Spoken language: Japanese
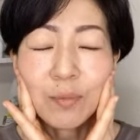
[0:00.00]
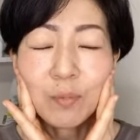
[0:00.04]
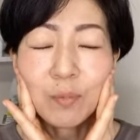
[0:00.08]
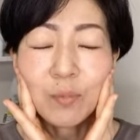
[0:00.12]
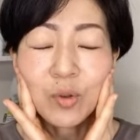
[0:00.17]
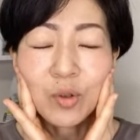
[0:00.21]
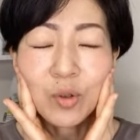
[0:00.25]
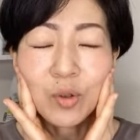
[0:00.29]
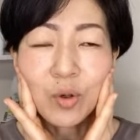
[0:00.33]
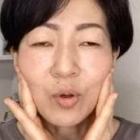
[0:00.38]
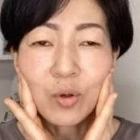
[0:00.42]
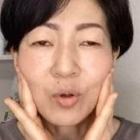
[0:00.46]

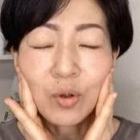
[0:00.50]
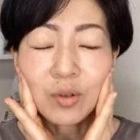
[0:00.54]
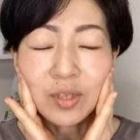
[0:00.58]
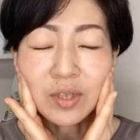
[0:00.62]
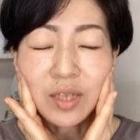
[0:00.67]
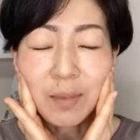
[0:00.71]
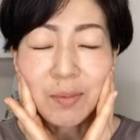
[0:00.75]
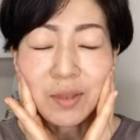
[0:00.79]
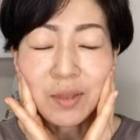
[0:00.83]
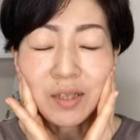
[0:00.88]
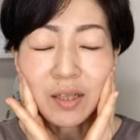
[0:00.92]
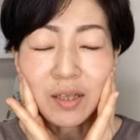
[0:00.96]
ものを
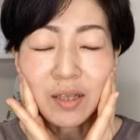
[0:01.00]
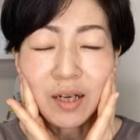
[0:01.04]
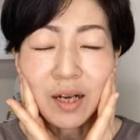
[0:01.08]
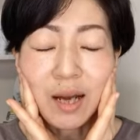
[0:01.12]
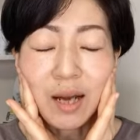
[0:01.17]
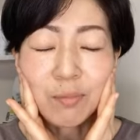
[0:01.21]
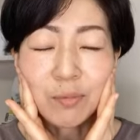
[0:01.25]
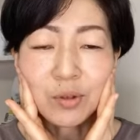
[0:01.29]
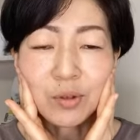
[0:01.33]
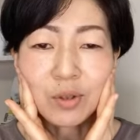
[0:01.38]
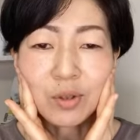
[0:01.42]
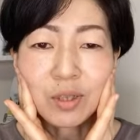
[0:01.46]
食べて
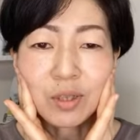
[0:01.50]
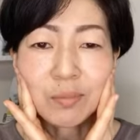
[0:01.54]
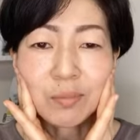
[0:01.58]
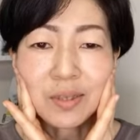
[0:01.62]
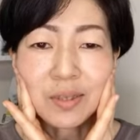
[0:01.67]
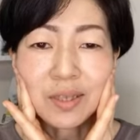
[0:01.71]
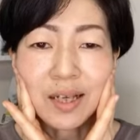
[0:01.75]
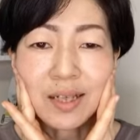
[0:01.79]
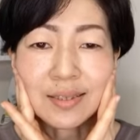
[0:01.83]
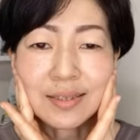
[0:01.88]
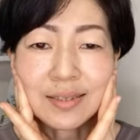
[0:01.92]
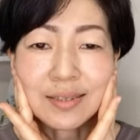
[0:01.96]
噛む時み
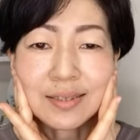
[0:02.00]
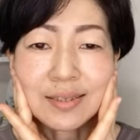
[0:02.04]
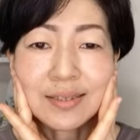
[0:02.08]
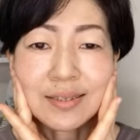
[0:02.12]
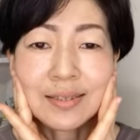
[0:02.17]
たいに